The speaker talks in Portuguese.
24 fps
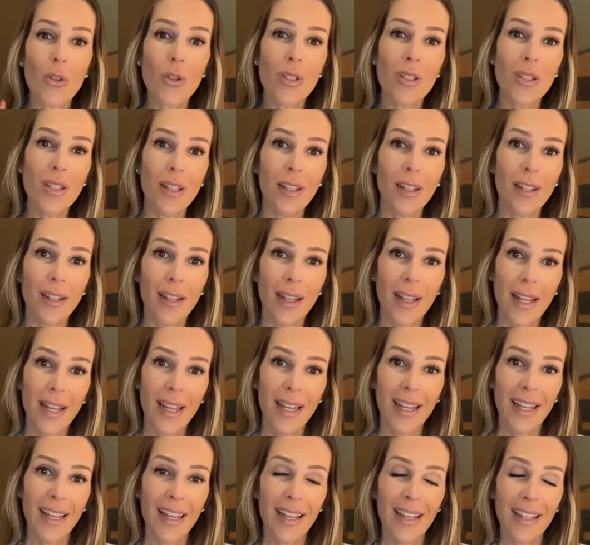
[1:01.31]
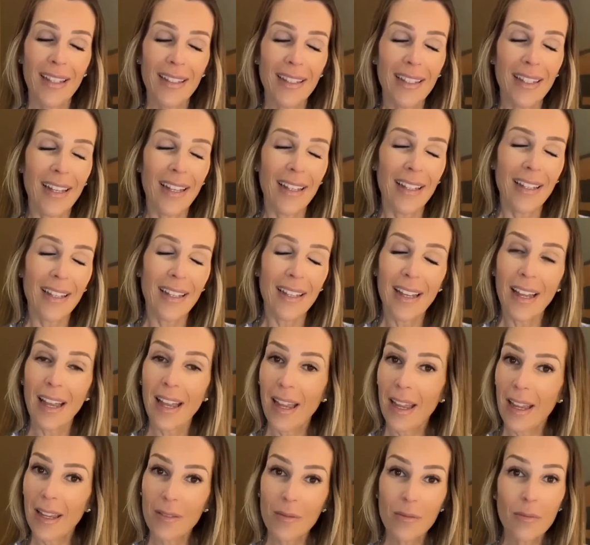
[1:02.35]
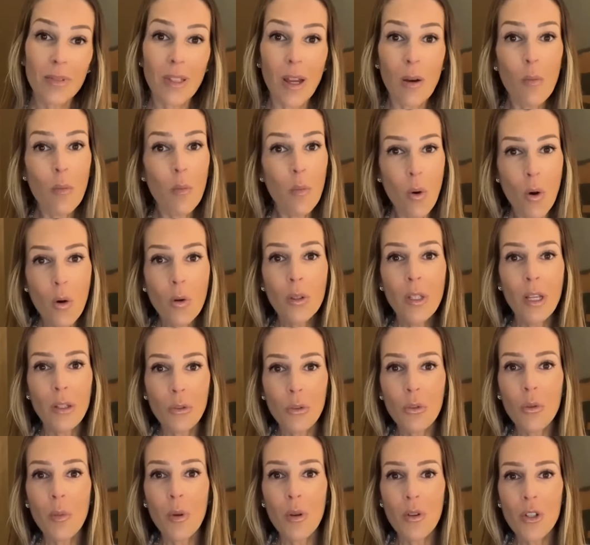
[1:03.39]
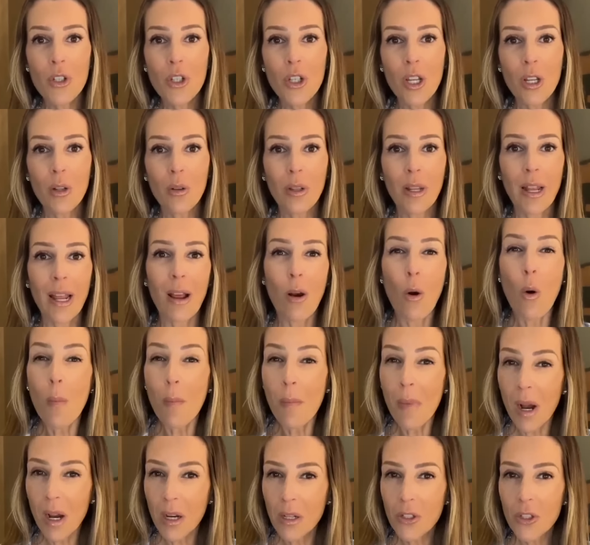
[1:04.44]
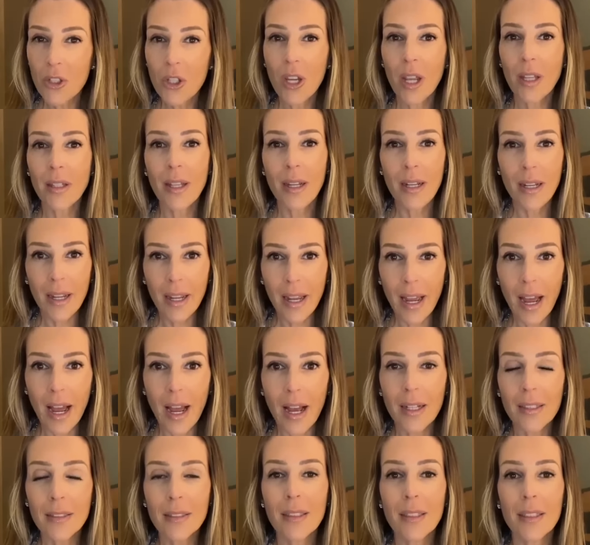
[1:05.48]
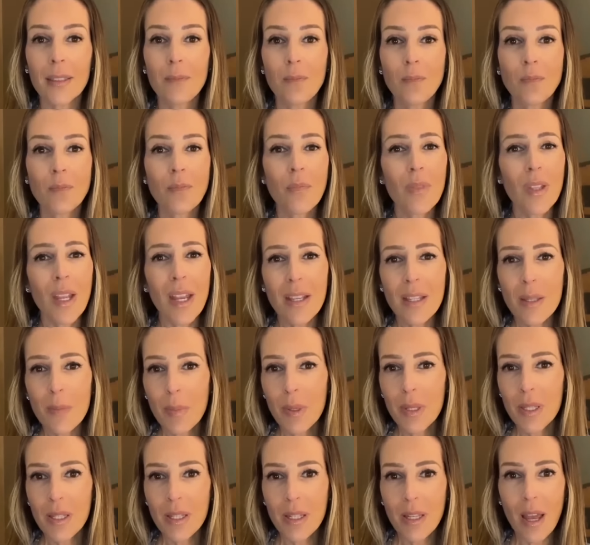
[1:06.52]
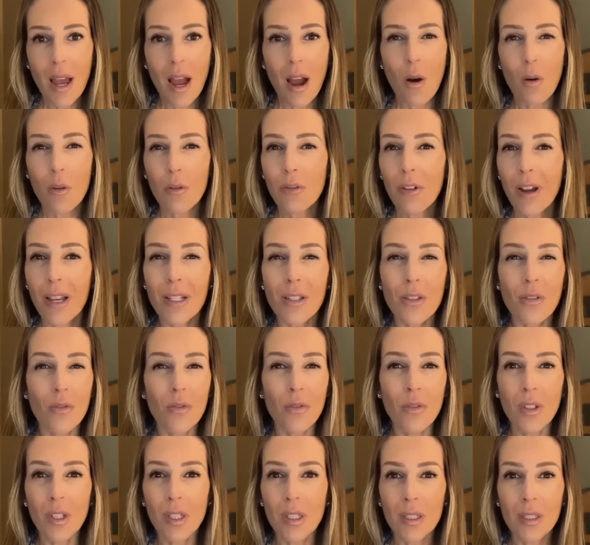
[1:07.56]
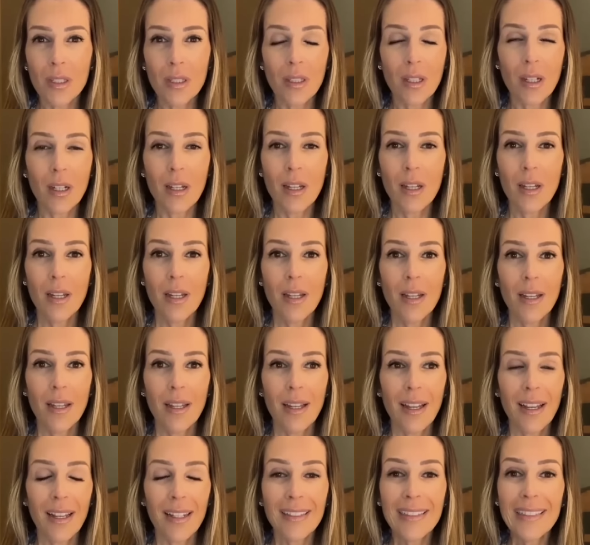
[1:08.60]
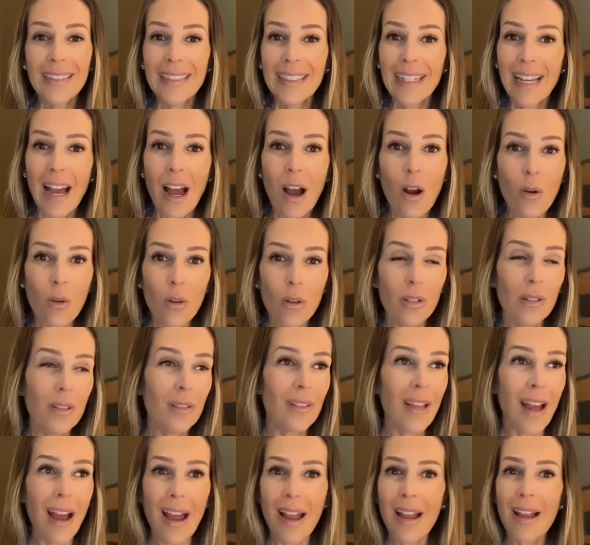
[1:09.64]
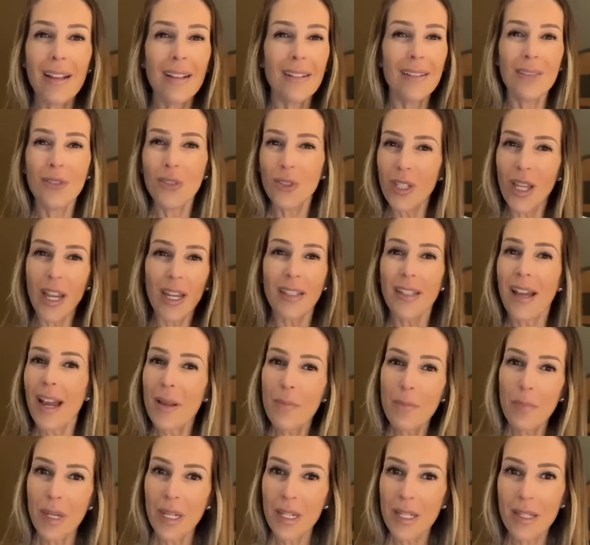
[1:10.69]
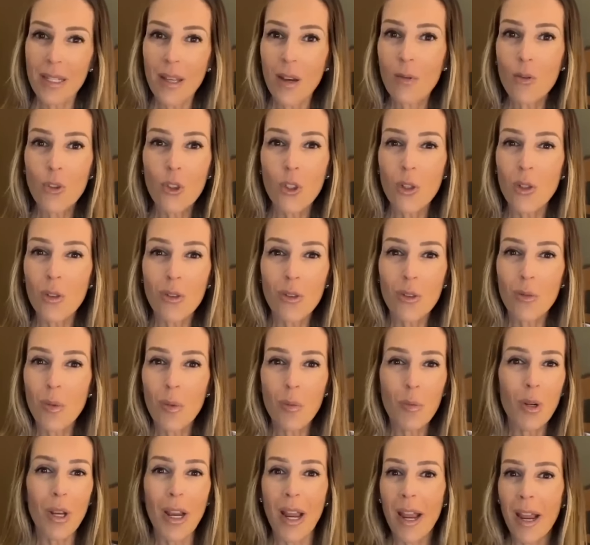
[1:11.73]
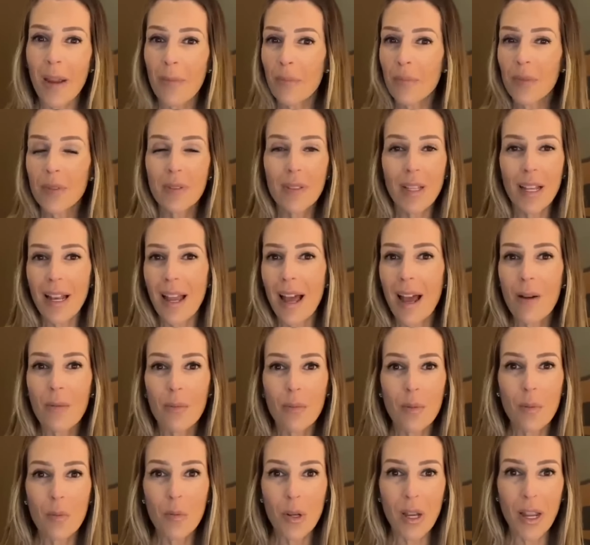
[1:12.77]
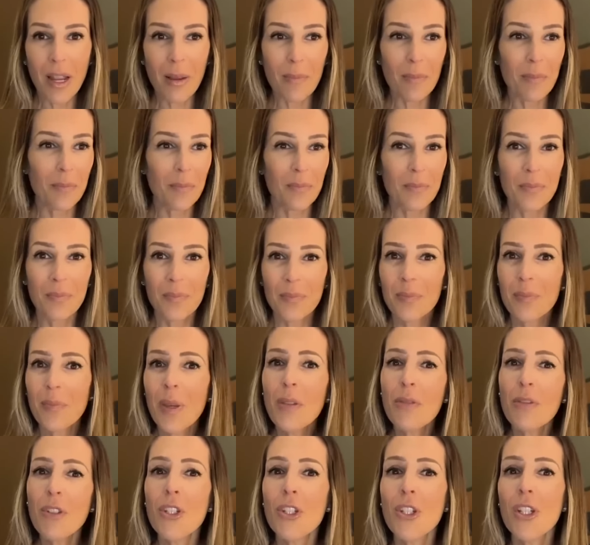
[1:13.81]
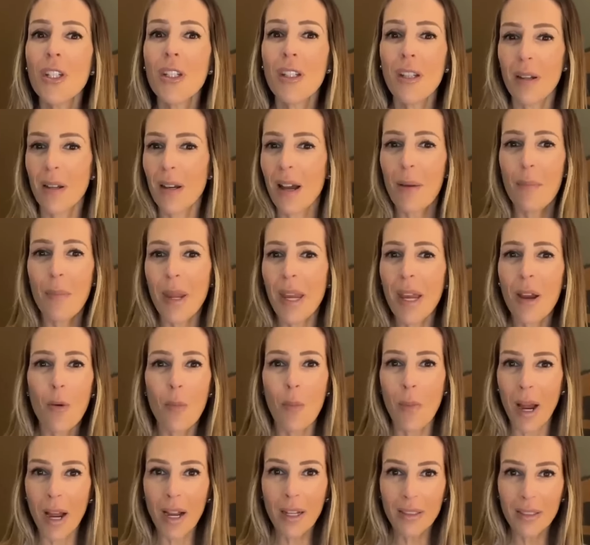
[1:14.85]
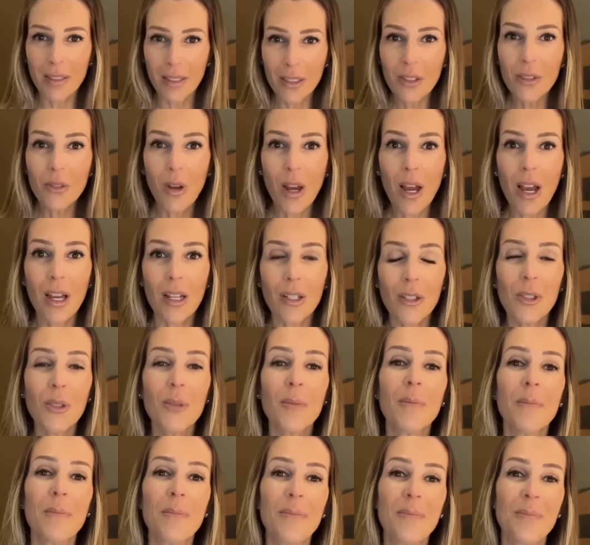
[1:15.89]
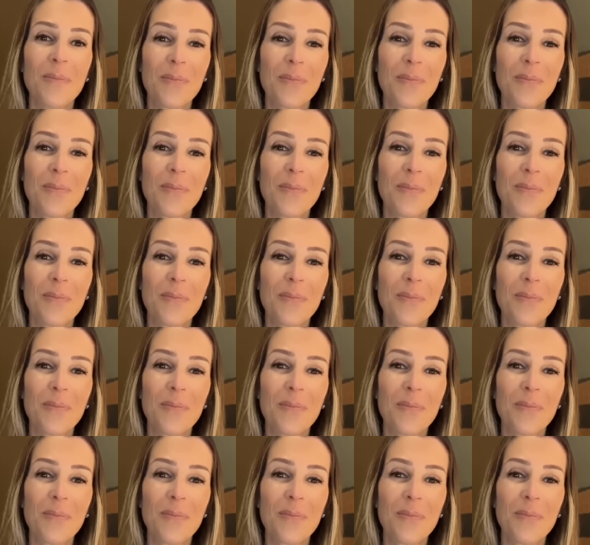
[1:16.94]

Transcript: acho assim. É, tá um pouco dentro do meu estilo, né? É romântica, é delicada, é especial, faz vista, é, cal, dá, não sei, dá a impressão de, de uma mulher, sei lá, uma mulher bem vestida, bem arrumada, vocês não acham?